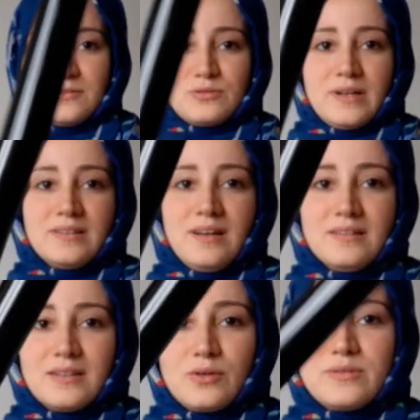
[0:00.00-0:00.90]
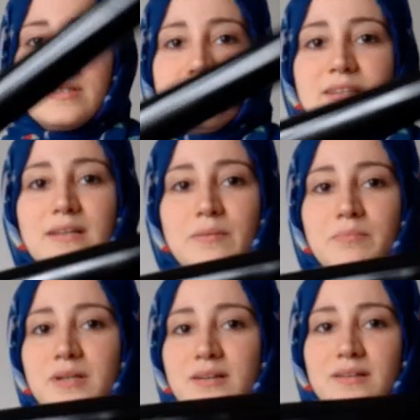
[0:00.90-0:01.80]
Uzaktan da
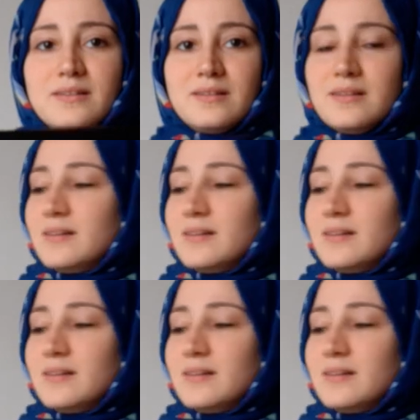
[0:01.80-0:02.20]
göstereyim. Bakın.